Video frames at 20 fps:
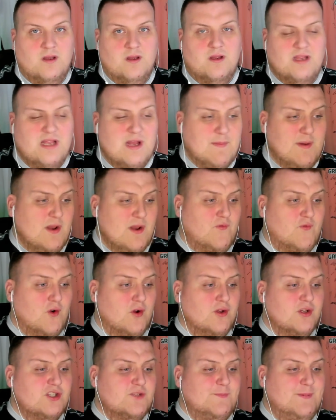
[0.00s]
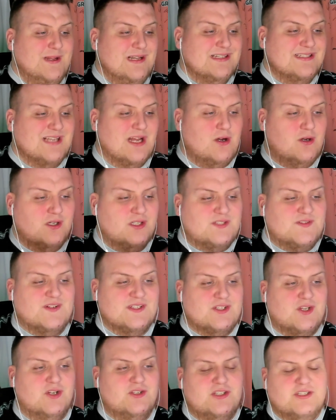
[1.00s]
Ja, meine Freunde, Spiel ist aus. Was
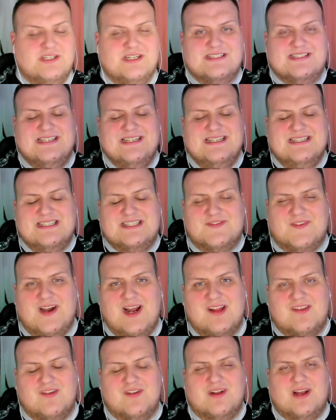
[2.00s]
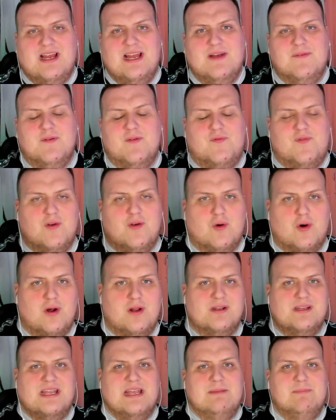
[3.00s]
soll ich euch erzählen? 2 zu 3 haben wir
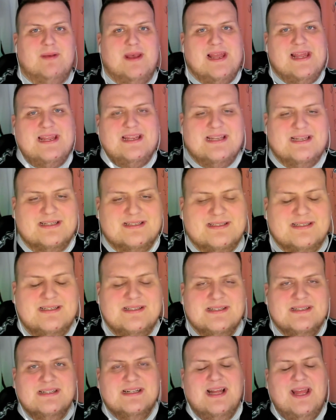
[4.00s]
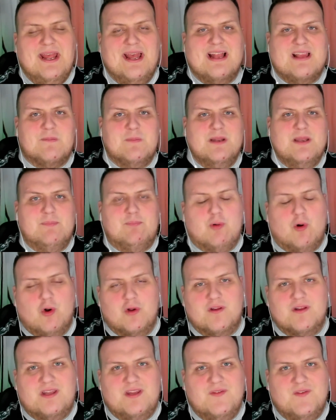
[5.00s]
verloren gegen Belgien. Erstmal die
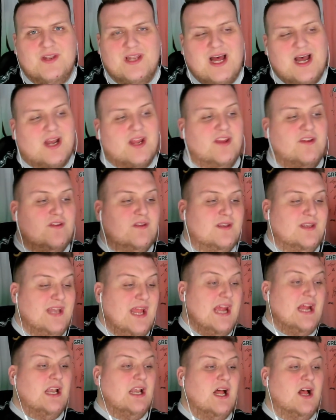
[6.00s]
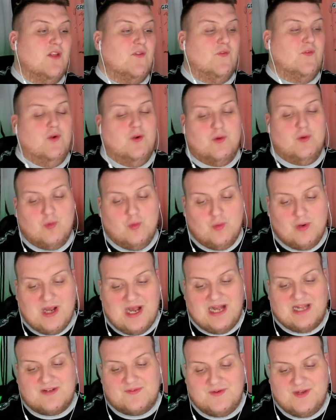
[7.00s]
positive Nachricht. Niklas Füllkrug
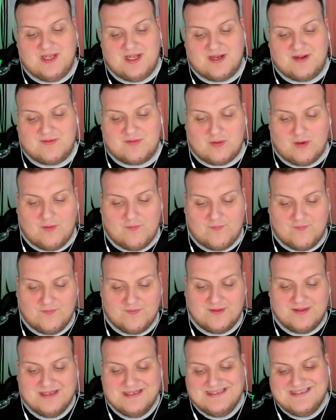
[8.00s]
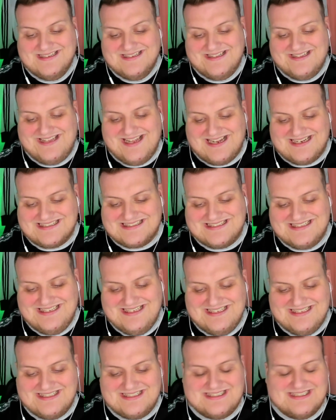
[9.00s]
hat wieder getroffen. Das
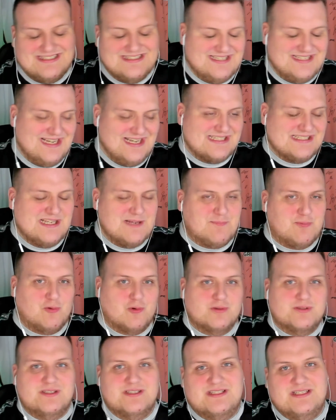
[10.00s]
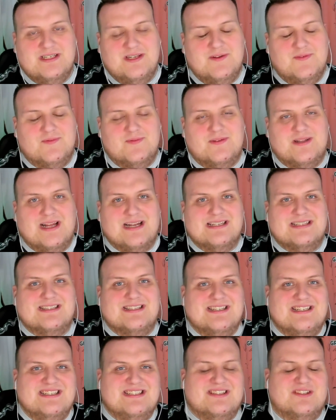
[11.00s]
ist sehr, sehr positiv. Das
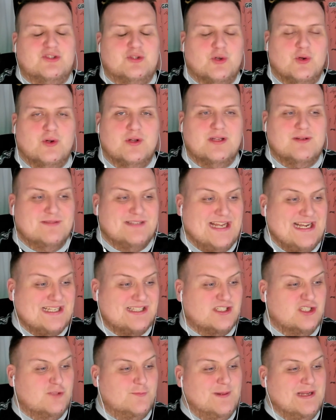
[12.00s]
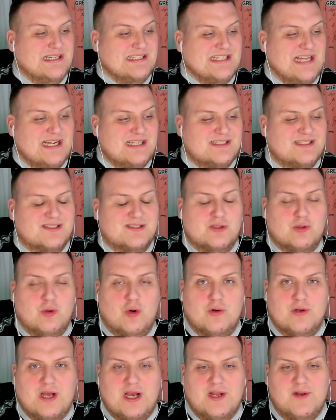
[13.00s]
ist schön. Im sechsten Spiel, sechstes Tor
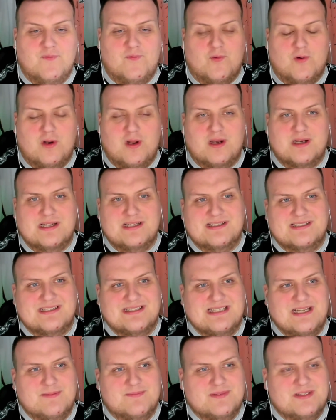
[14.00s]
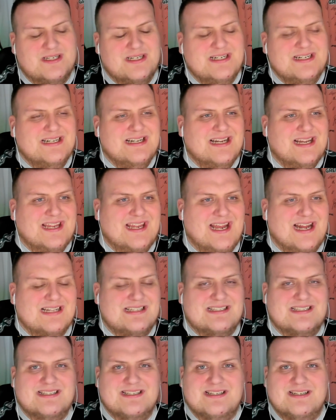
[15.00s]
und eine Vorlage insgesamt.
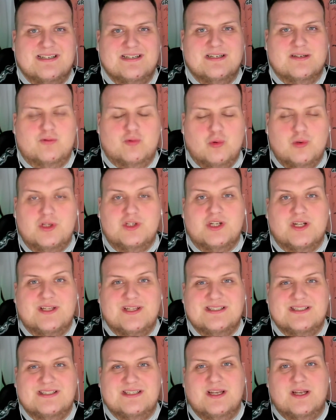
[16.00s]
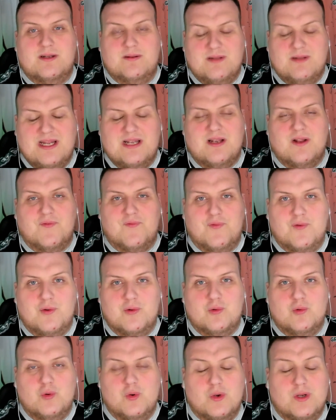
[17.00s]
Jetzt äh, gute Statistik. Niklas
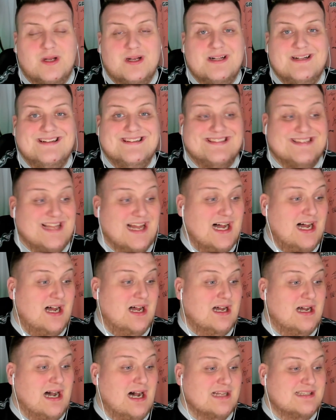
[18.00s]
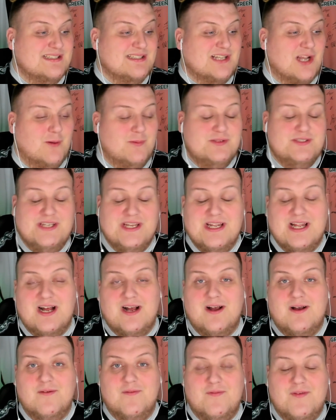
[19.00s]
Füllkrug, da hat sich, glaube ich,
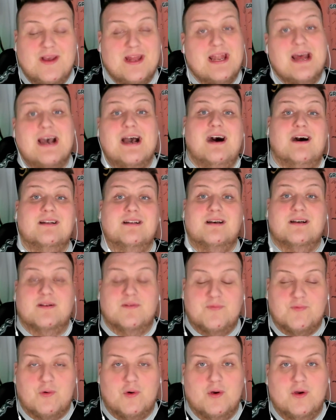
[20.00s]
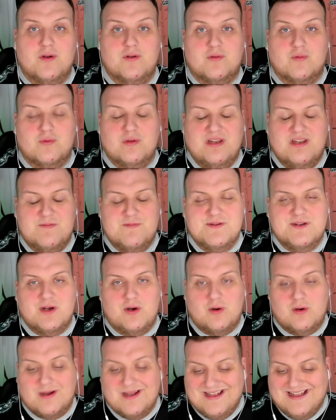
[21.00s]
jeder Werderaner gefreut und ich mich
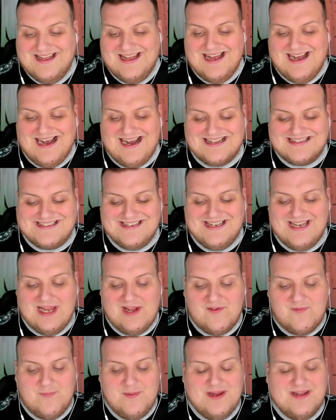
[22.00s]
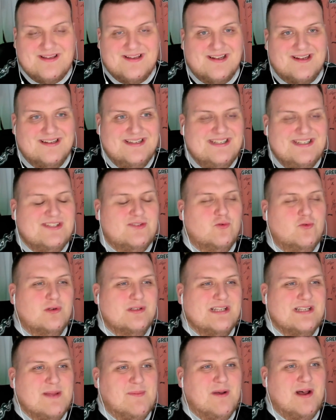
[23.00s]
auch. Hat den Elfmeter nicht nur
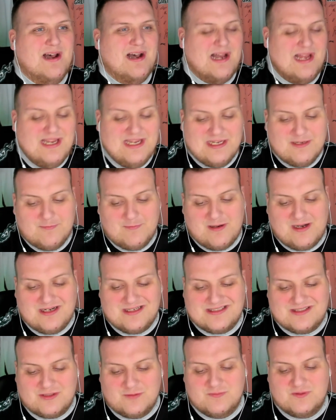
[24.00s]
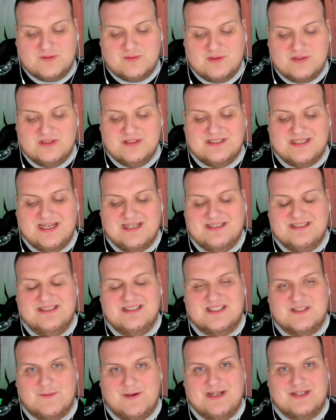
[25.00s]
selber reingemacht zum zwischenzeitlichen
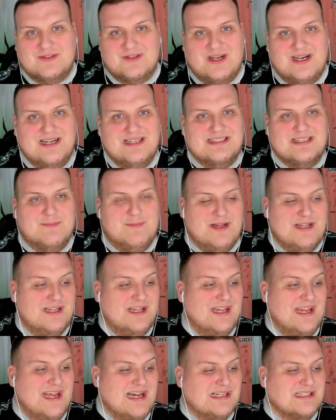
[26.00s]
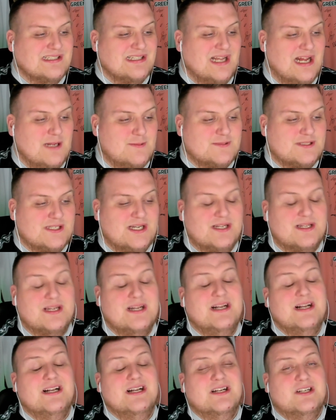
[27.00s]
2 zu 1 am Ende der ersten Halbzeit,
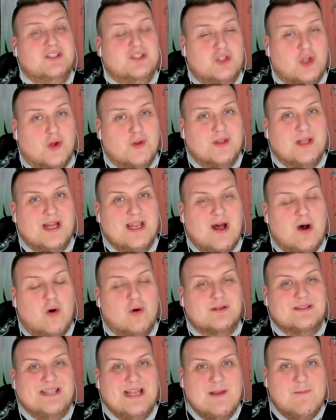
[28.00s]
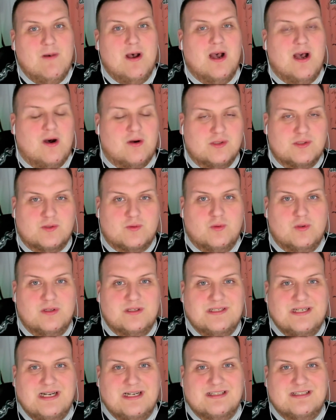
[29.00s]
sondern auch selber
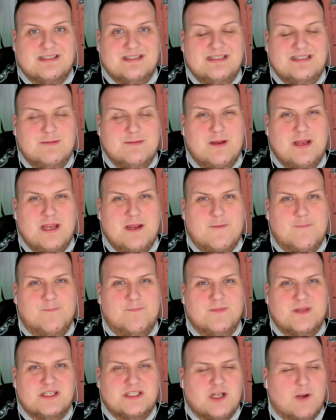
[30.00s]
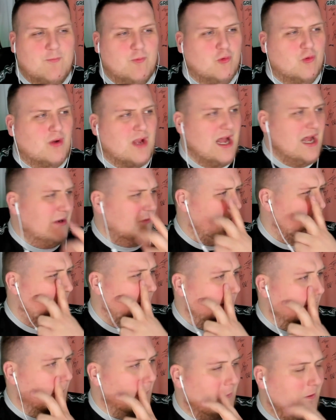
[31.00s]
rausgeholt hat, indem er eben, ich glaube, Lukaku
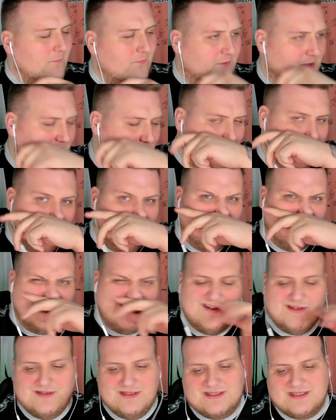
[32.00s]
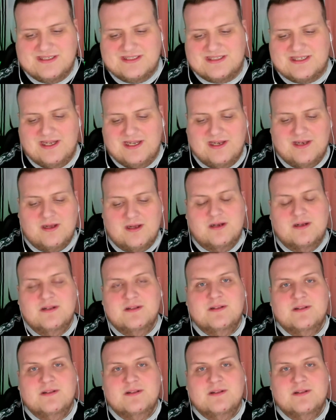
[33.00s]
angeköpft hat, wenn ich jetzt richtig dran erinnere.